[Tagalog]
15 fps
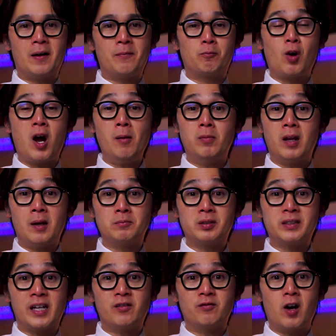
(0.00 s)

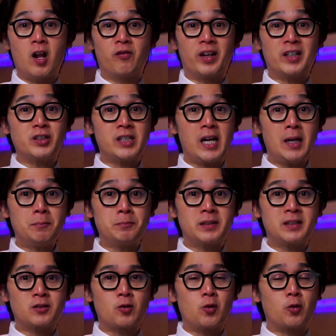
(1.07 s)
problems involving
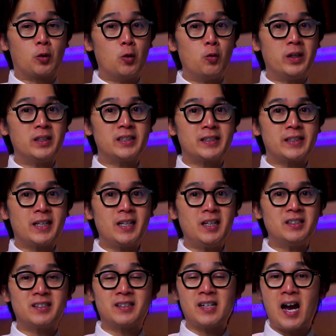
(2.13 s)
shapes, congruency,
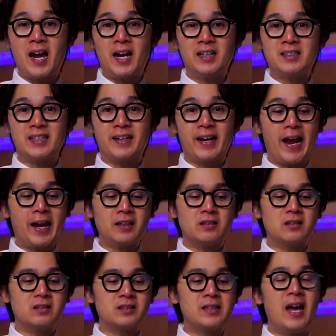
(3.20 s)
sides, and
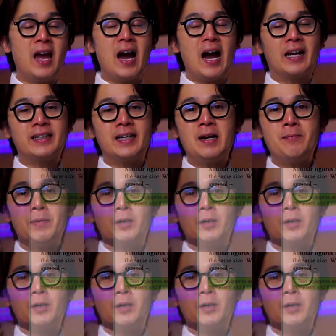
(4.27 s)
angles. At yan ang